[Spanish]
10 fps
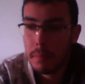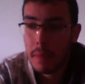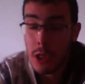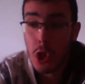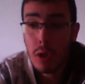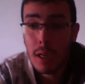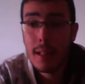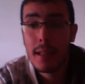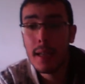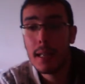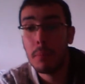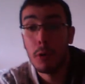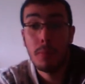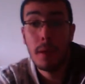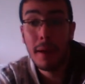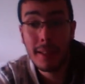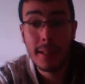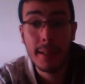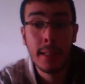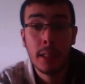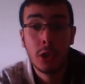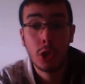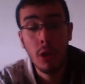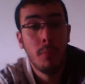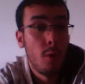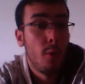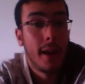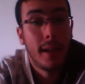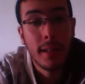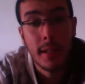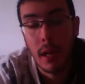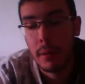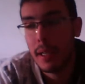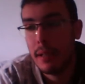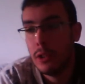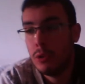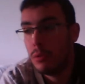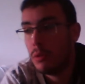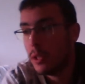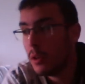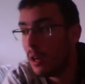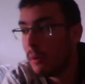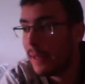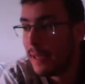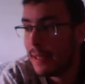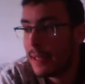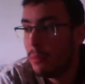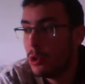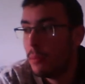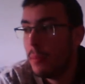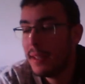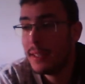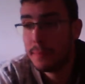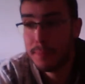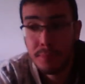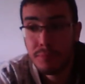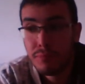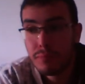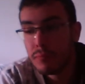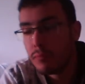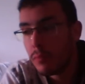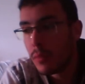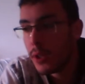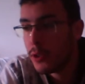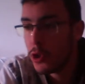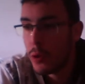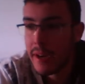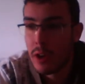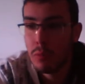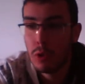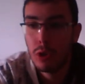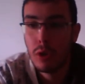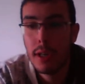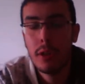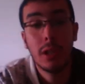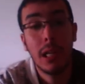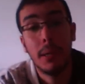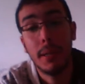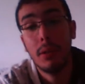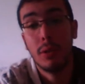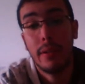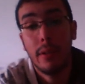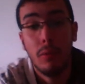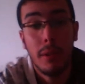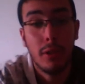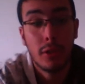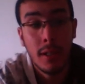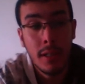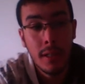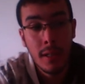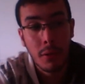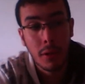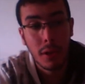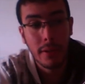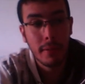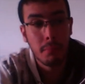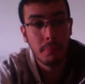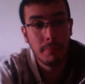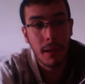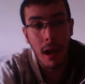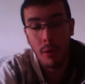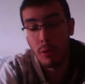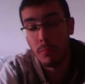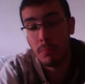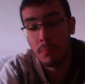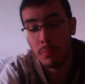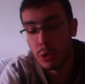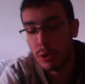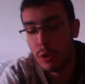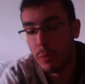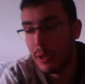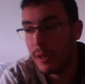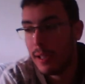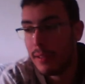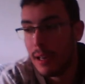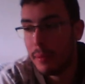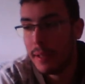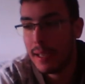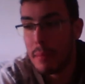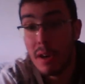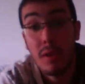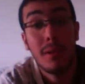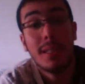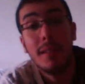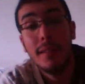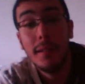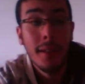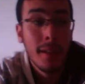Y son gente que por mi parte son muy buena gente, la verdad, es un contenido, la verdad es que muchas veces yo me río mucho con ellos, la verdad, cuando hacen los vídeos, cuando hacen algún, muchos de los vídeos que hacen, la verdad es que me río bastante